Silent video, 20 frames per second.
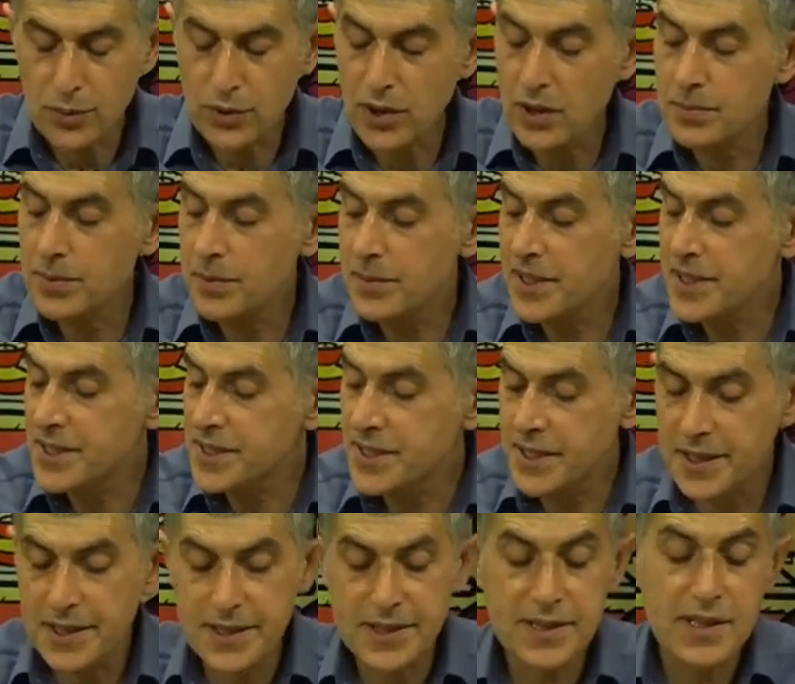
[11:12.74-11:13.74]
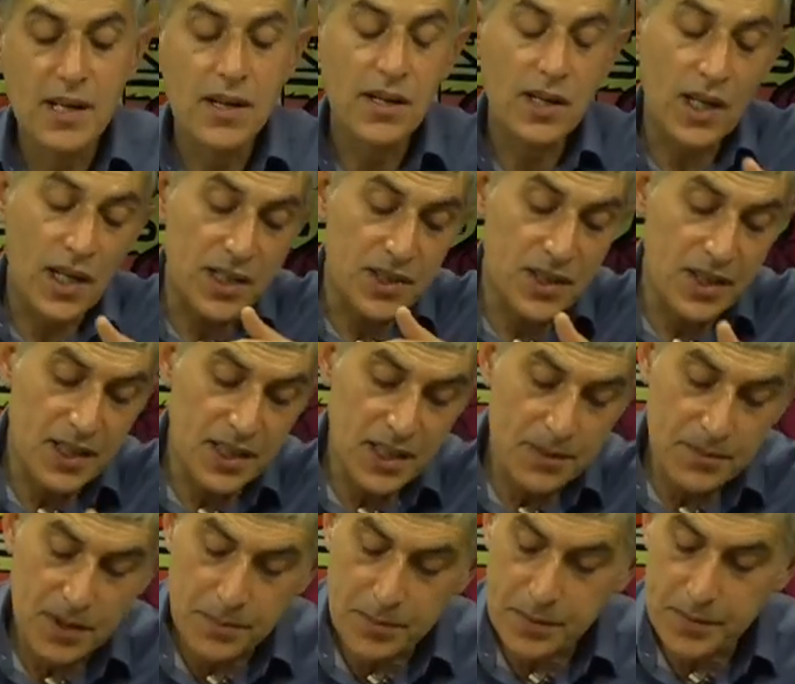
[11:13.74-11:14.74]
yapabilirsiniz, kardan adam
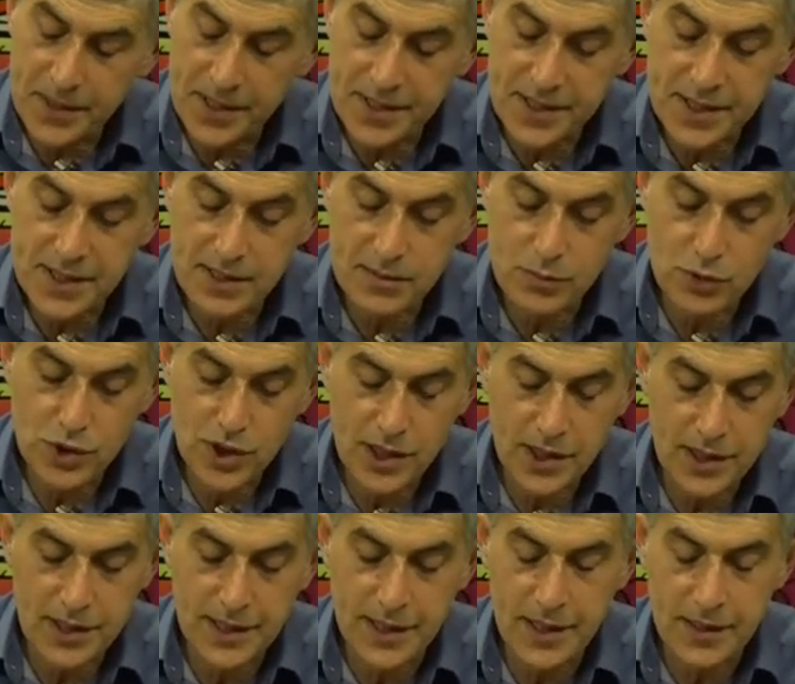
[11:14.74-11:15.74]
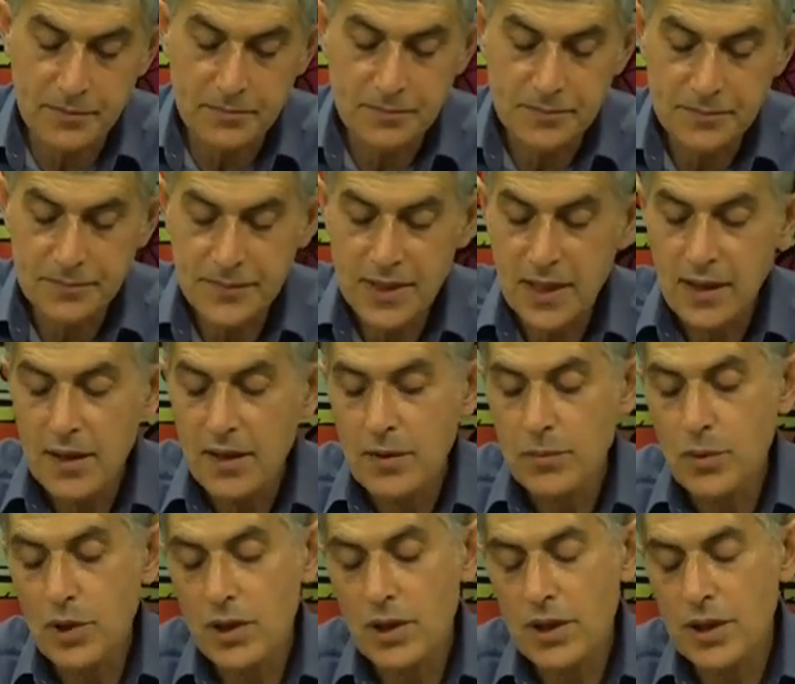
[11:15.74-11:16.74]
yapabilirsiniz bu şekilde.
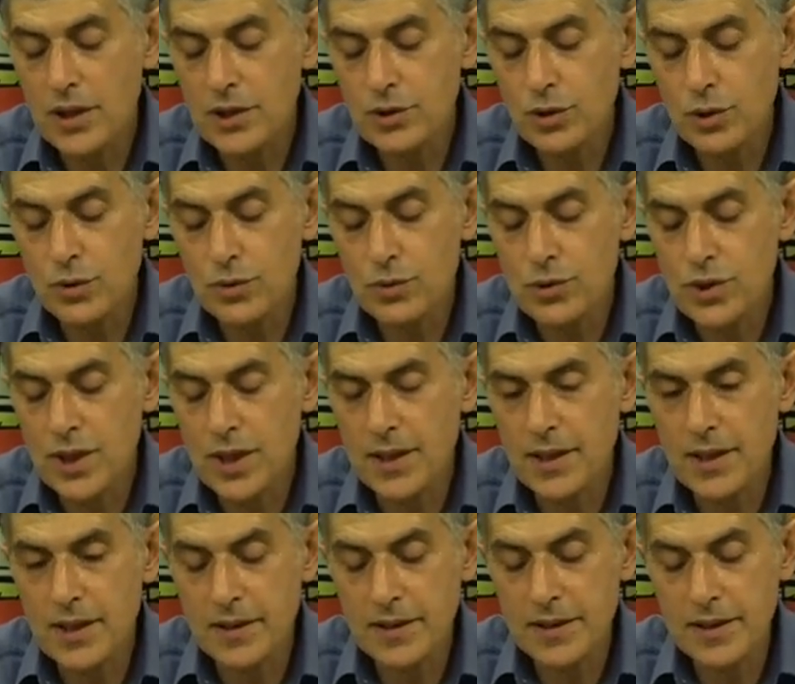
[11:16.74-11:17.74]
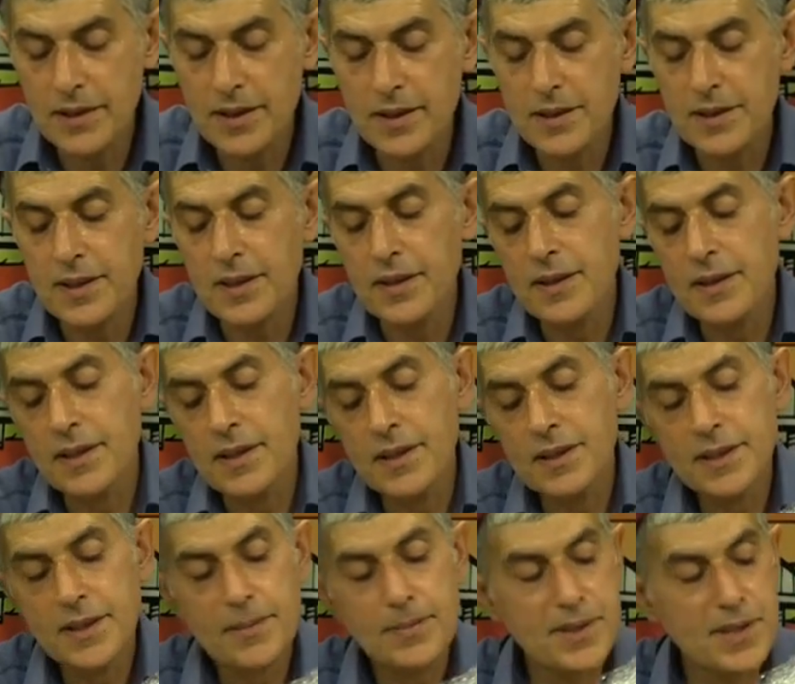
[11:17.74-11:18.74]
Böyle kartonun üzerine ya da e,
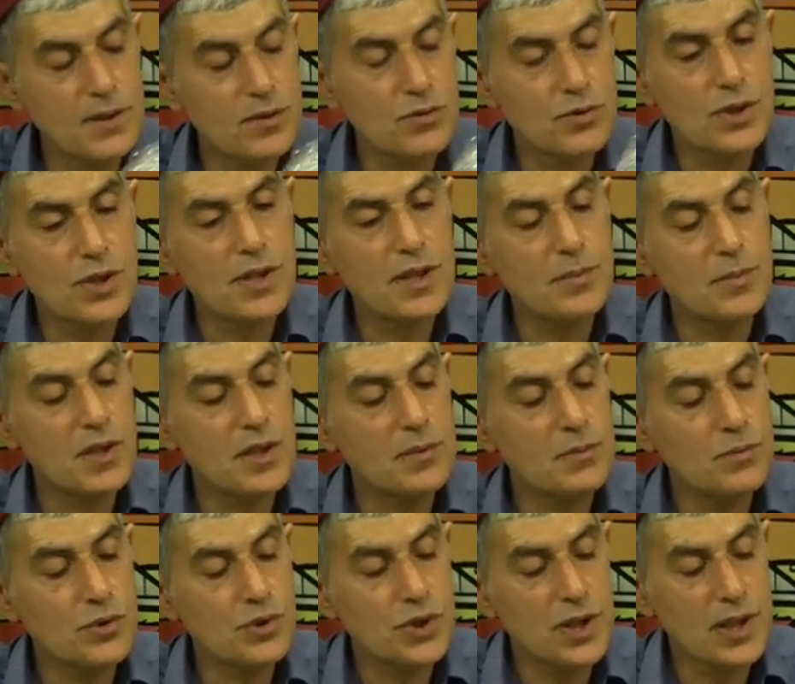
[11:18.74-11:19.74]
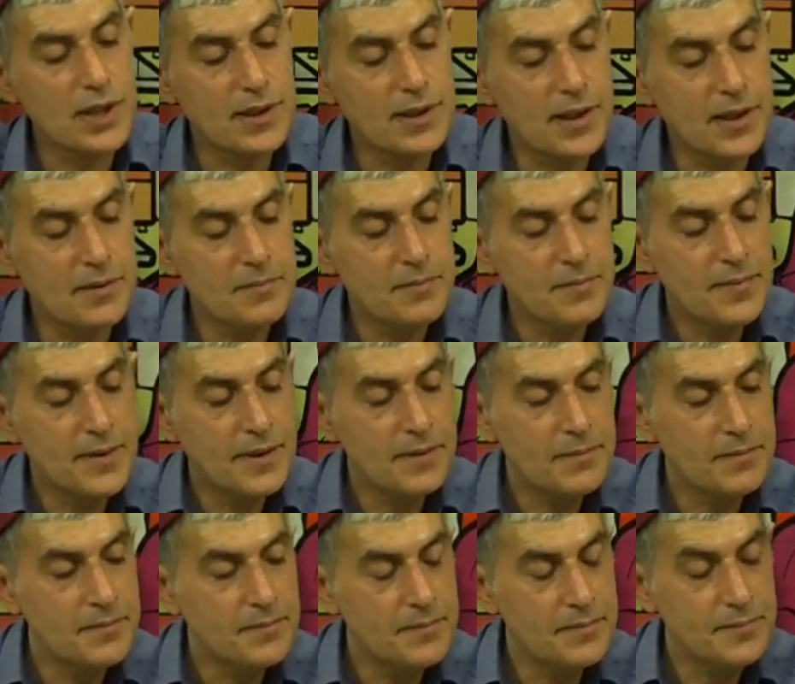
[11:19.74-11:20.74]
tepsinin üzerine bakın bu şekilde.
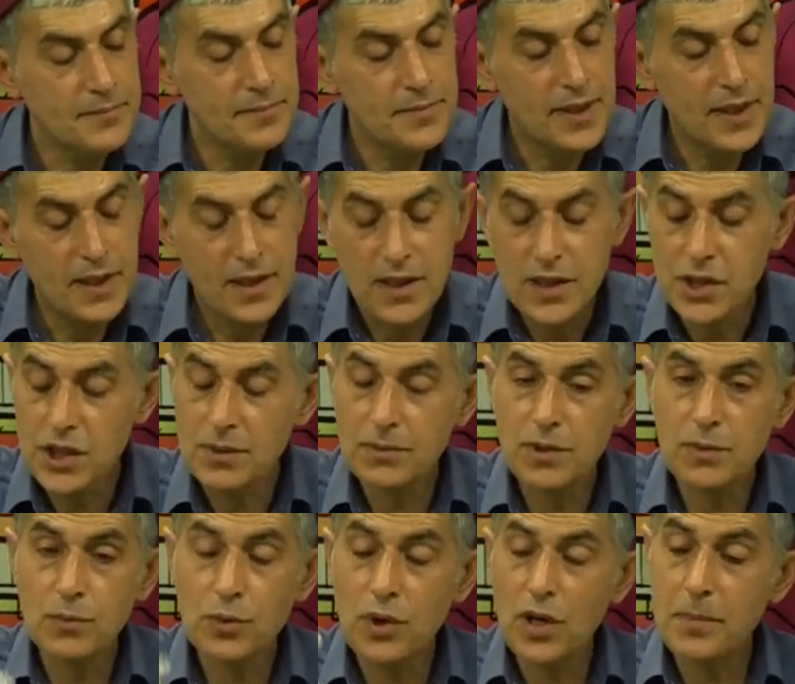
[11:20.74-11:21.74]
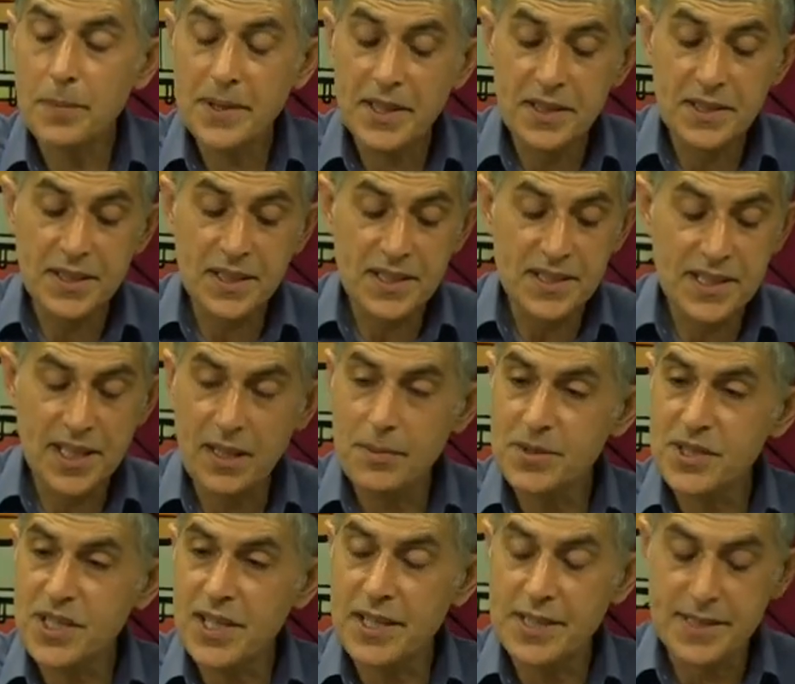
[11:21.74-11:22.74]
Şimdi bu aparatı nasıl
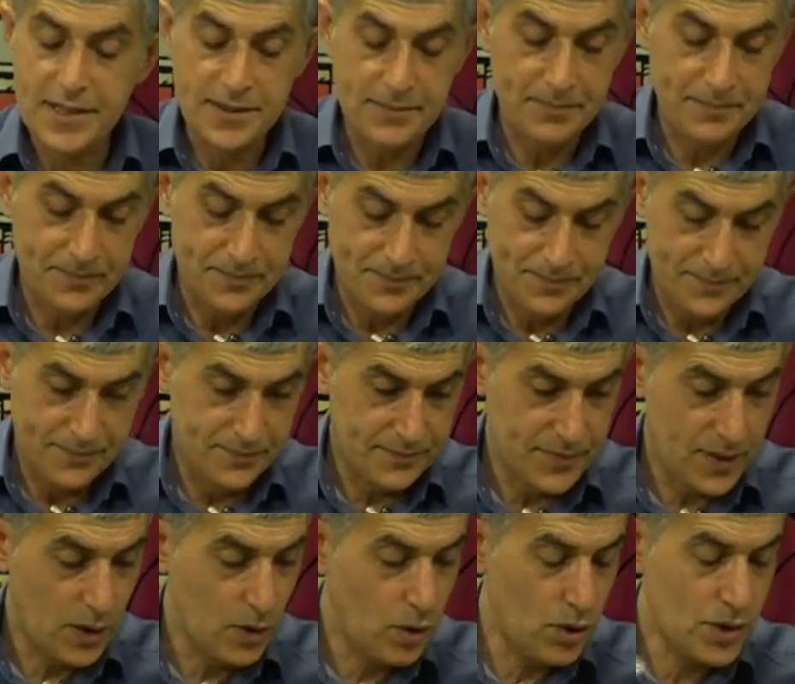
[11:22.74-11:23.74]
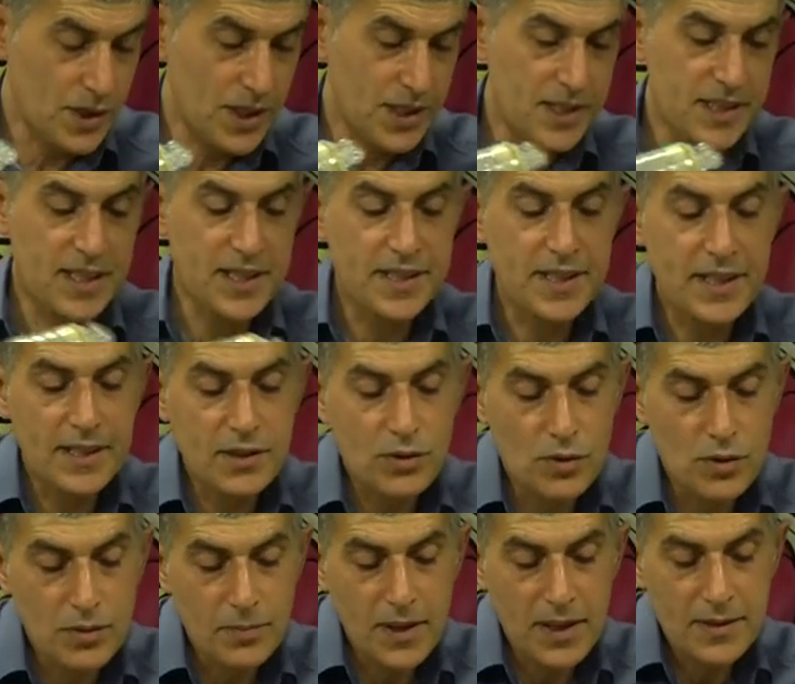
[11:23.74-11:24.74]
yapacağız? Önce isterseniz
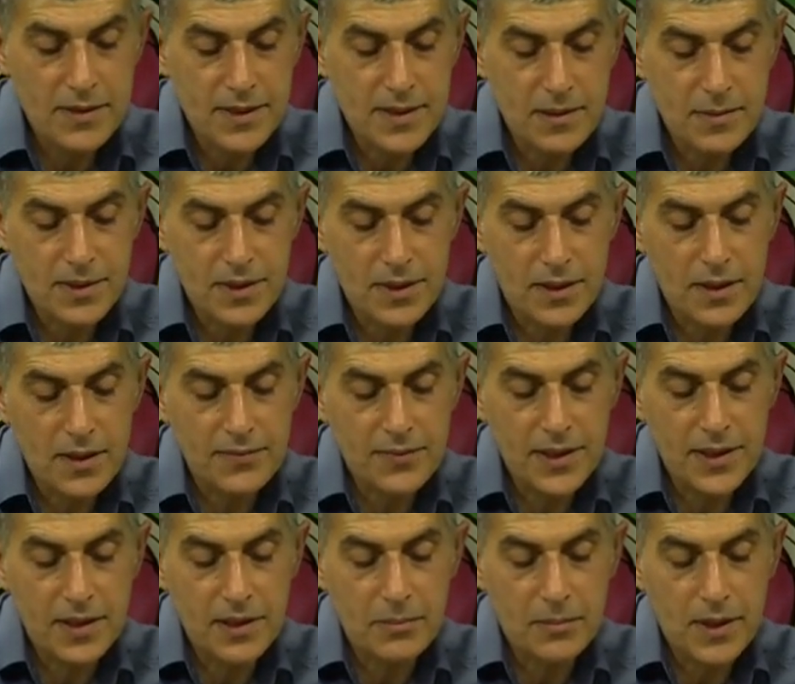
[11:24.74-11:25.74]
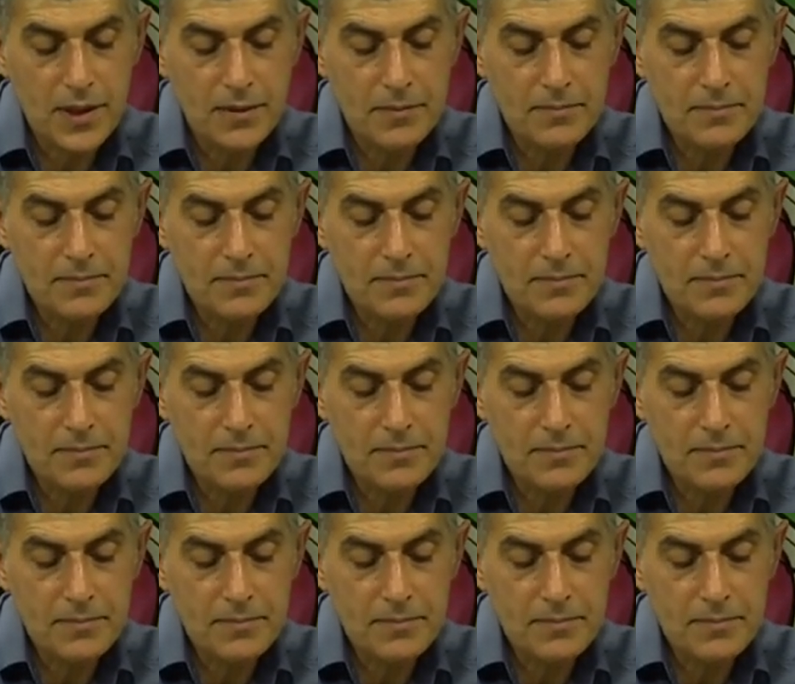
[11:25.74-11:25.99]
onu ben size bir tarif edeyim bir.